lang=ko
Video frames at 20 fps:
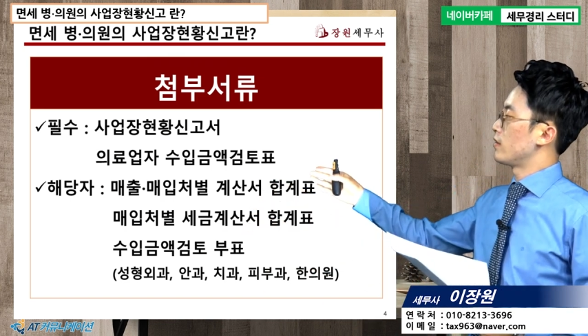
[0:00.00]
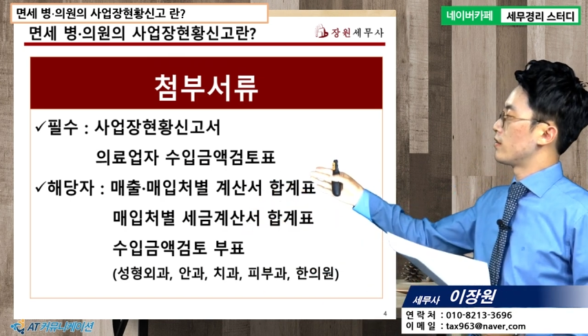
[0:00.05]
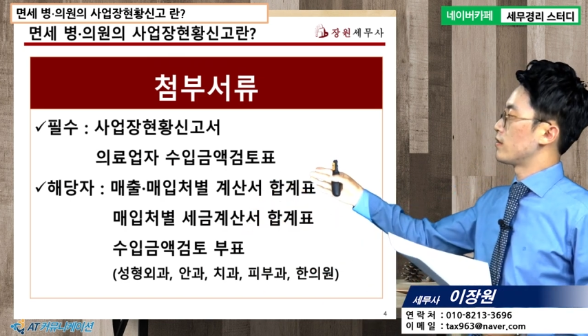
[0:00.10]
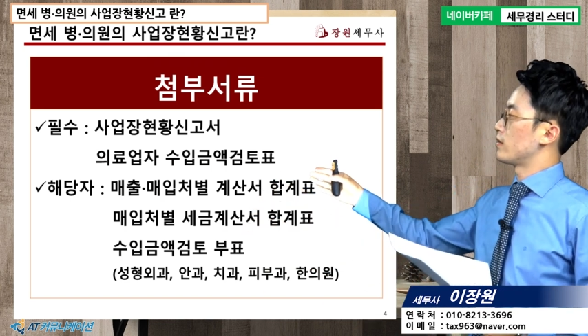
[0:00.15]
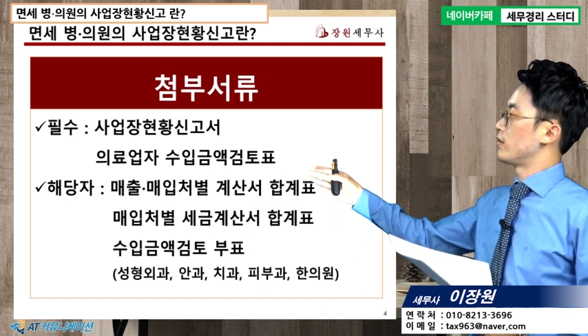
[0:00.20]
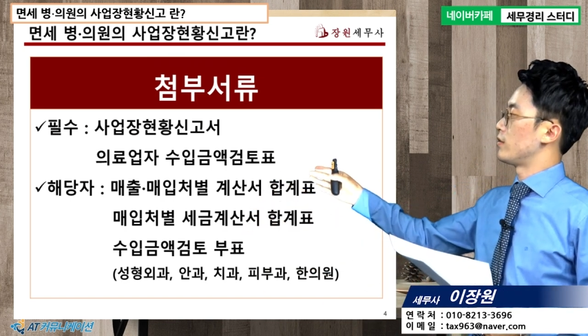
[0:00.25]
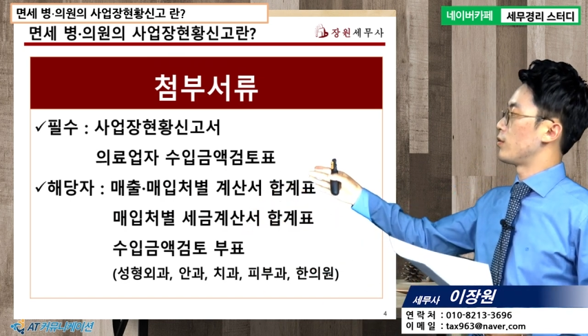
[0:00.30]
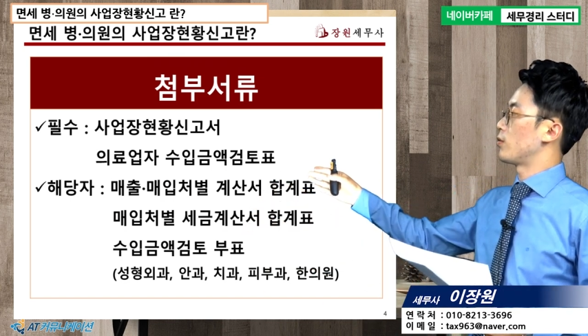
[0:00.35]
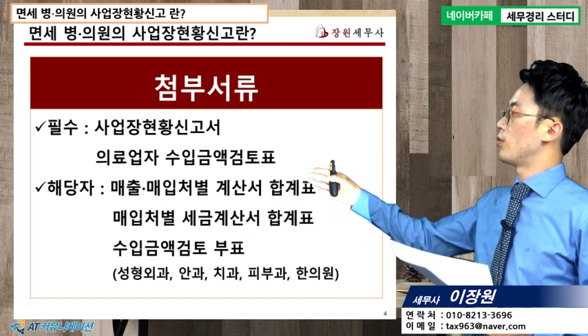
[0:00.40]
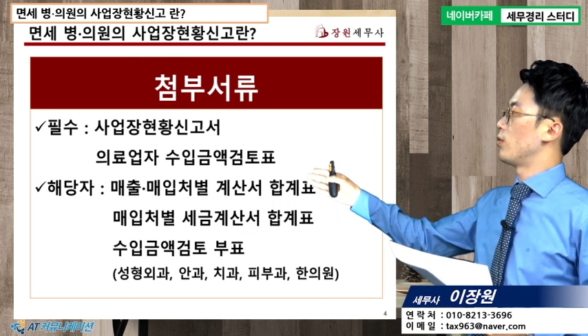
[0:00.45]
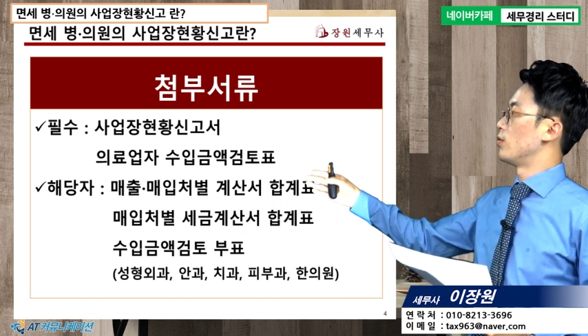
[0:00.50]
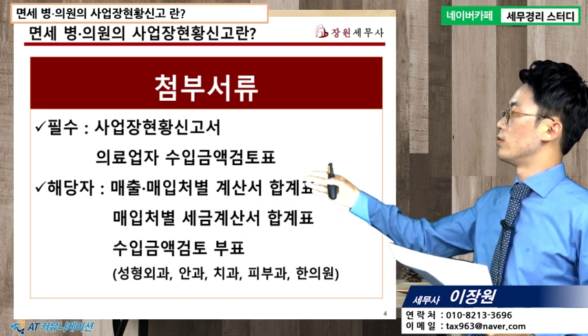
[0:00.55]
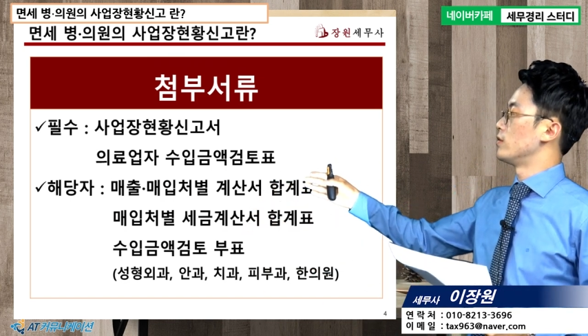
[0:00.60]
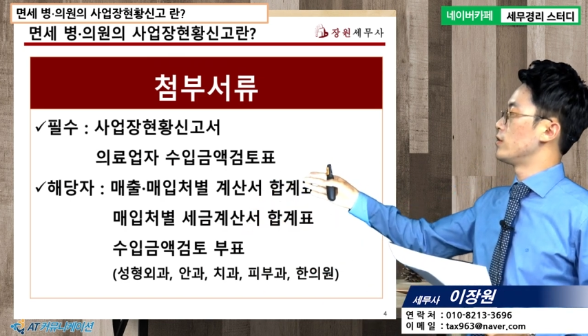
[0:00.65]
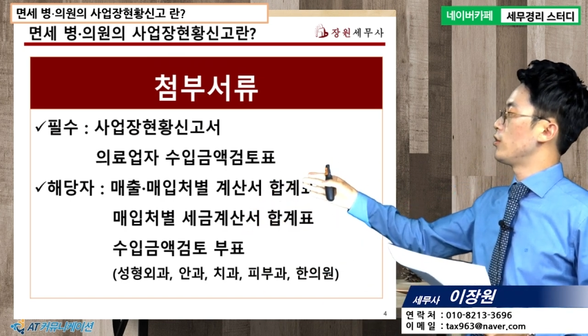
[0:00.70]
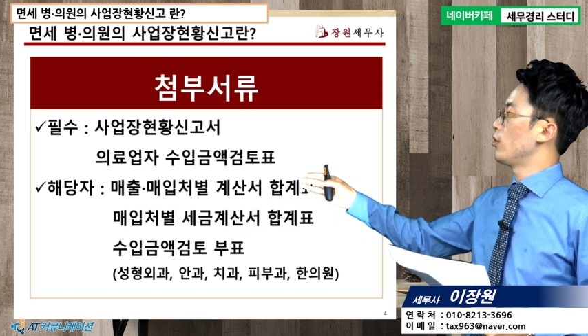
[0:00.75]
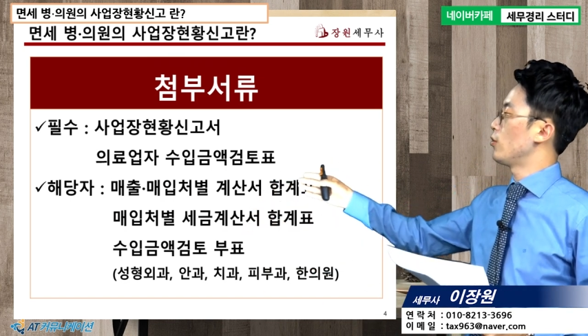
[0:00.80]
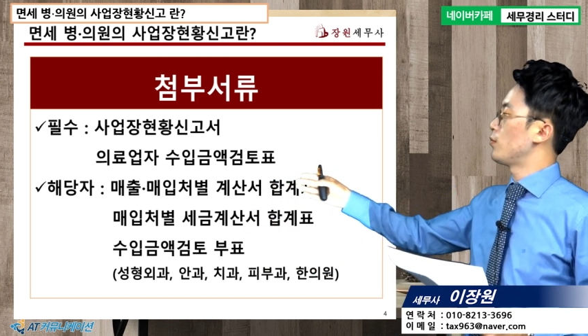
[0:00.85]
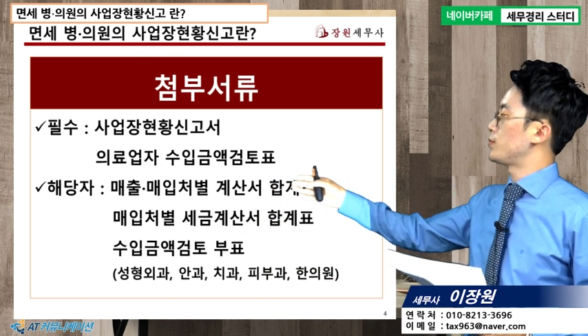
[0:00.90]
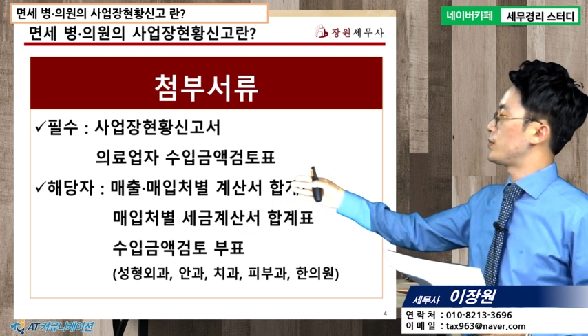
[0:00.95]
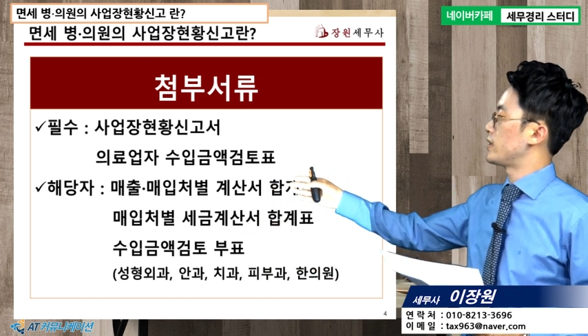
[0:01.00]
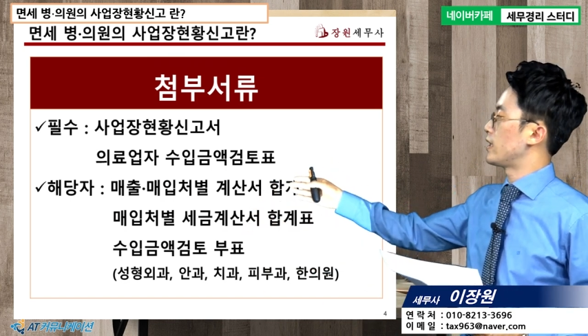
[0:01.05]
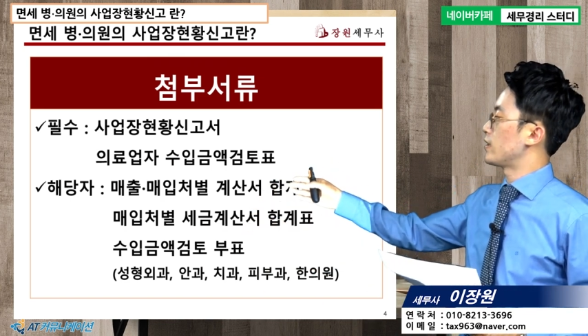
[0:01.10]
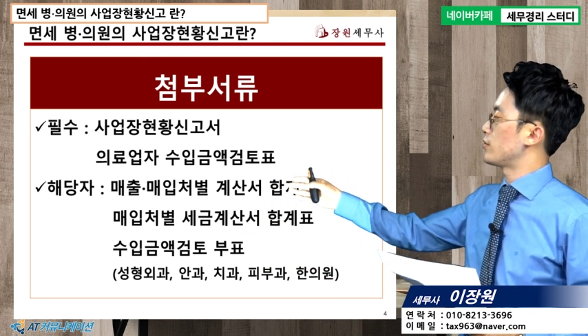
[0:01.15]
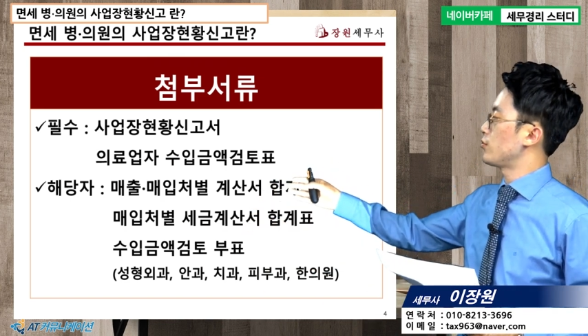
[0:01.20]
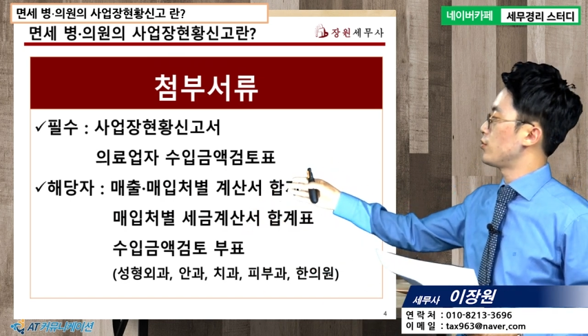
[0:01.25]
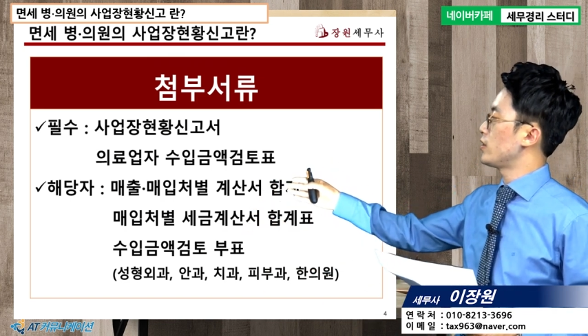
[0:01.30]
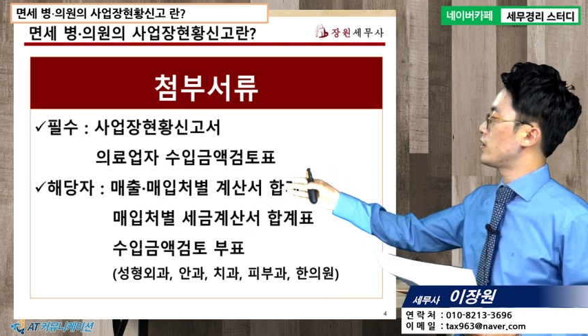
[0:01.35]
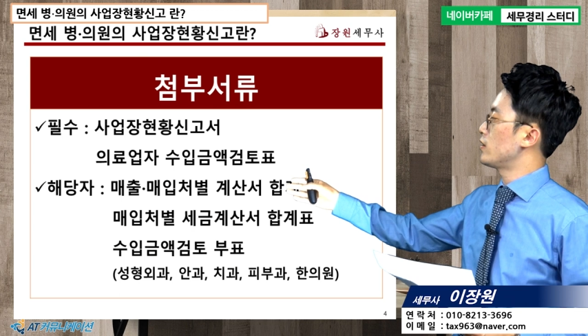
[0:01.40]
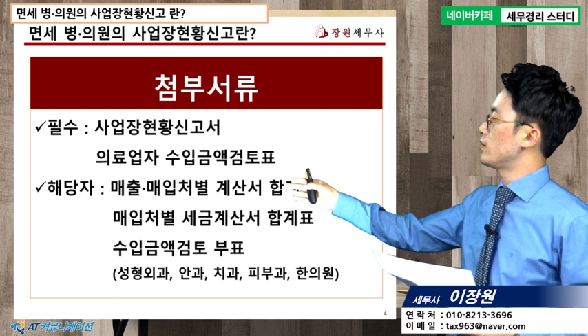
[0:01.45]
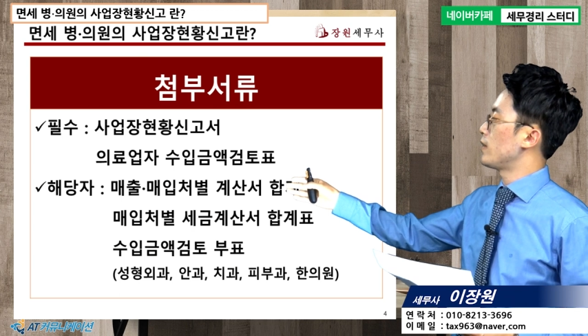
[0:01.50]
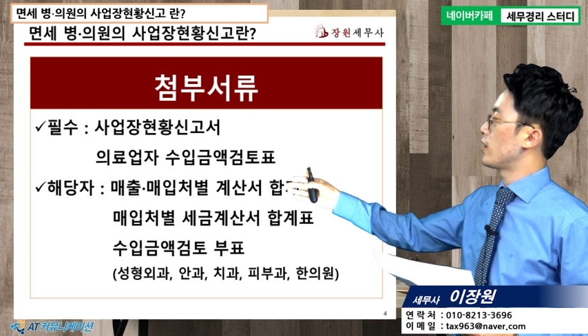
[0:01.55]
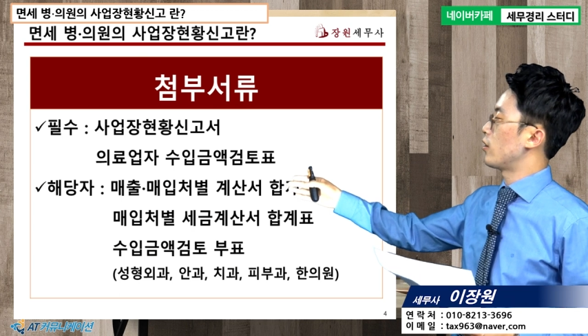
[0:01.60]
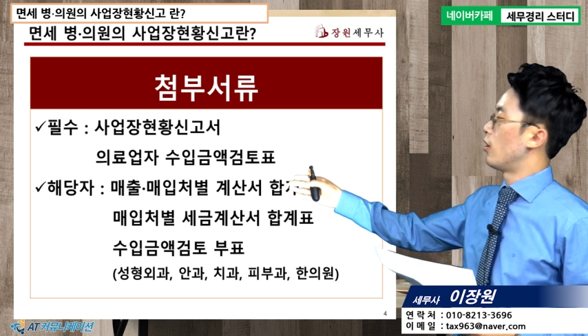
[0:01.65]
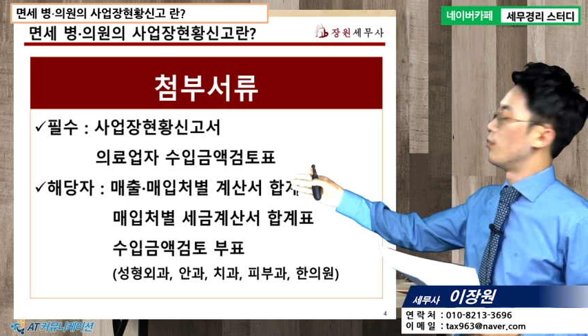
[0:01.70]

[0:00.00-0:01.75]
그리고 의료업자 수익금액